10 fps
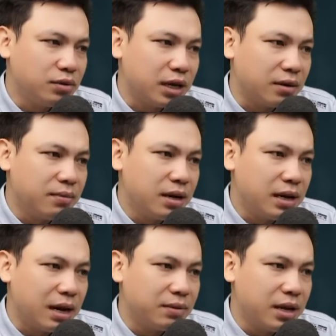Người
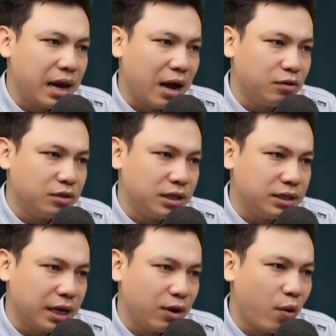quen kẻ thuộc ai
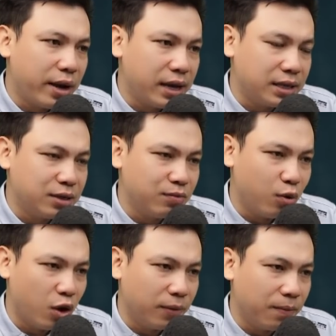thích chị vắng
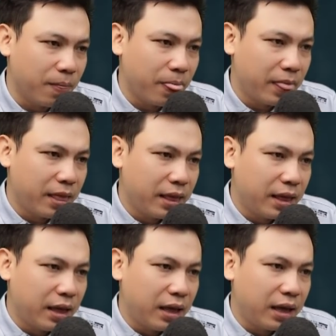mấy buổi, và
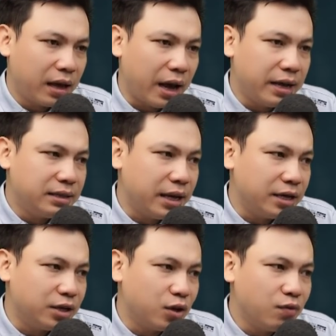nay bụng chị
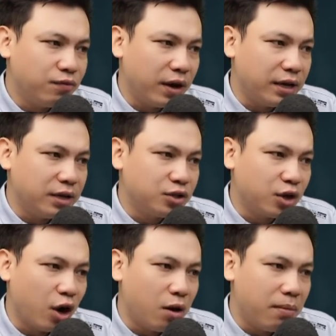đã bé đi
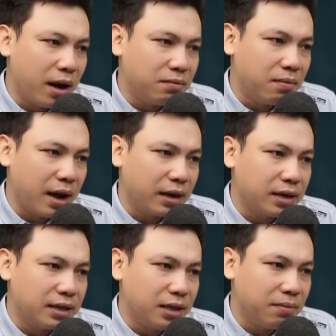thì biết là chị
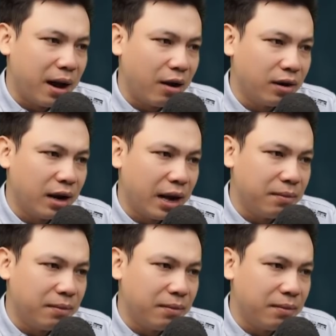đang ở cữ.